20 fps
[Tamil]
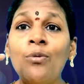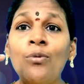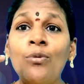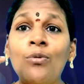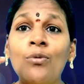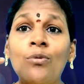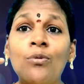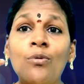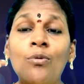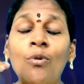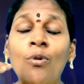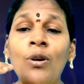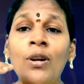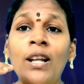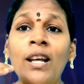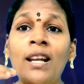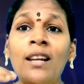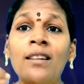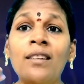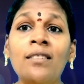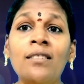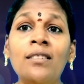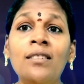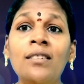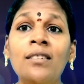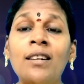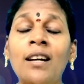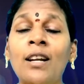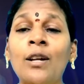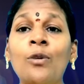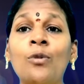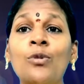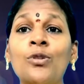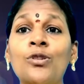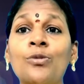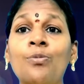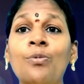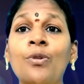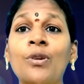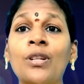ஊர் கோட்டையிலேருந்து
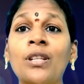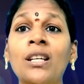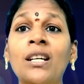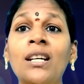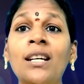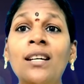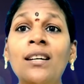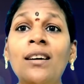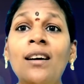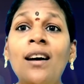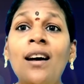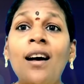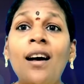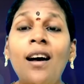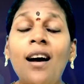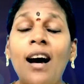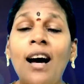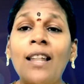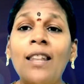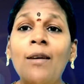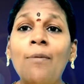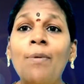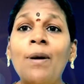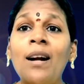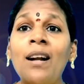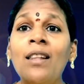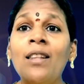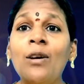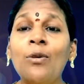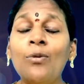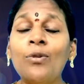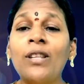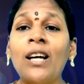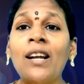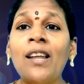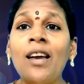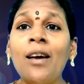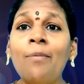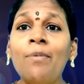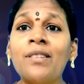கள்ளக்குறிச்சி போகிறதுக்கு அந்த பாடல் தான் ஒரு
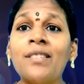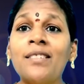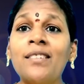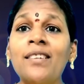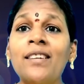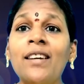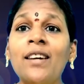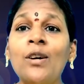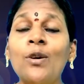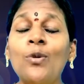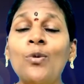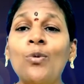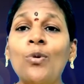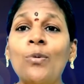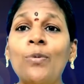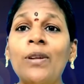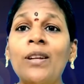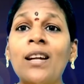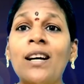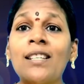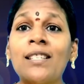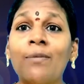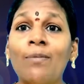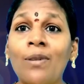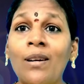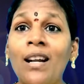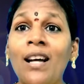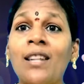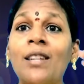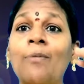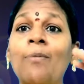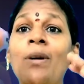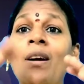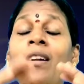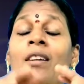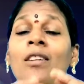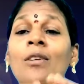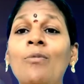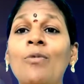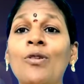தனியார் பஸ்ஸில் ஏறணும் அப்படின்னு ஆசைப்பட்னா அந்த
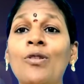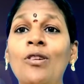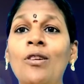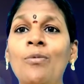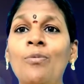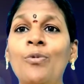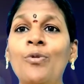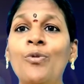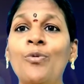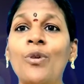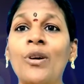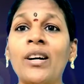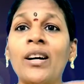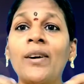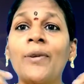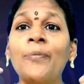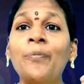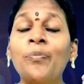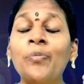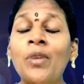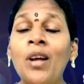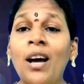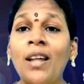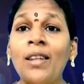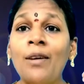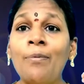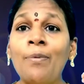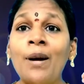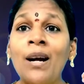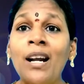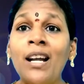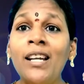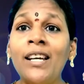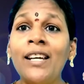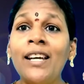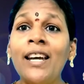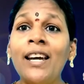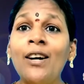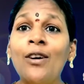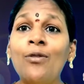பாடல் தான் முதல்ல போடுவாங்க அந்த பாடலை
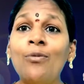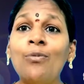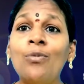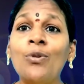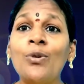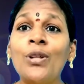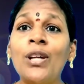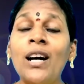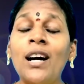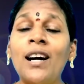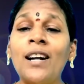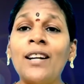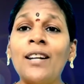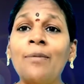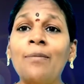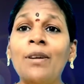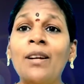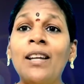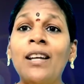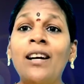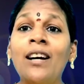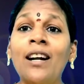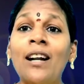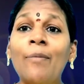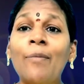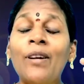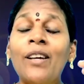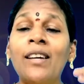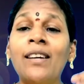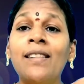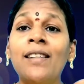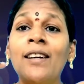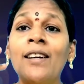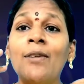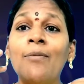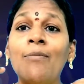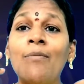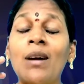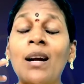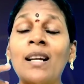கேட்கும் போதே ஆட்டோமேட்டிக்காக நம்ம
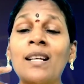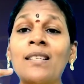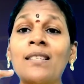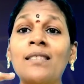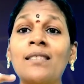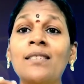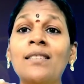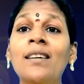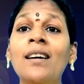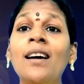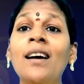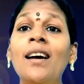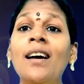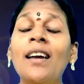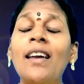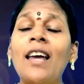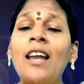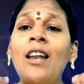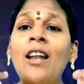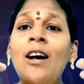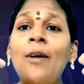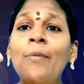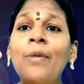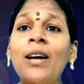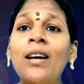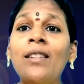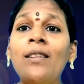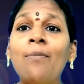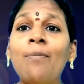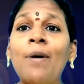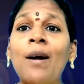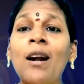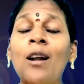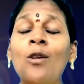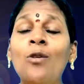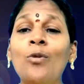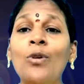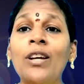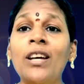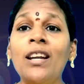இதயம் மனசு எல்லாமே அந்த
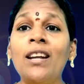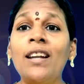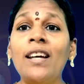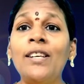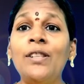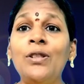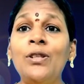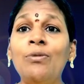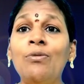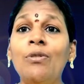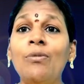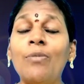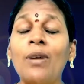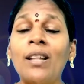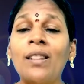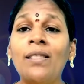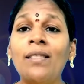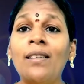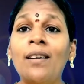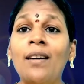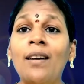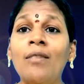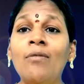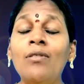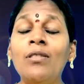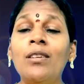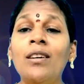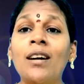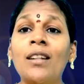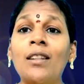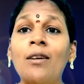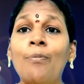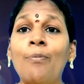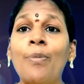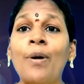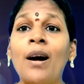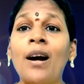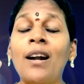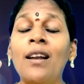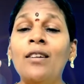பாடலோடையே லைத்து விடும் அந்த அளவுக்கு அந்த
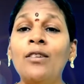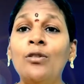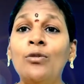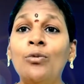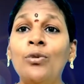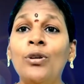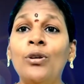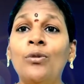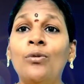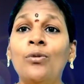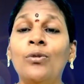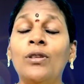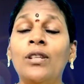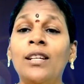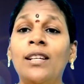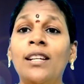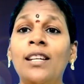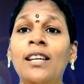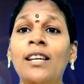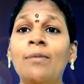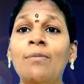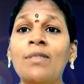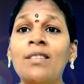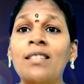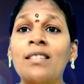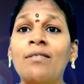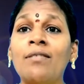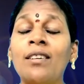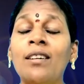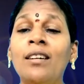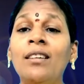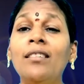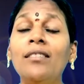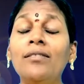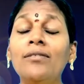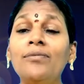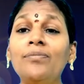பாடலுக்கு உயிர் கொடுத்த டிஎம்எஸ் அவர்கள்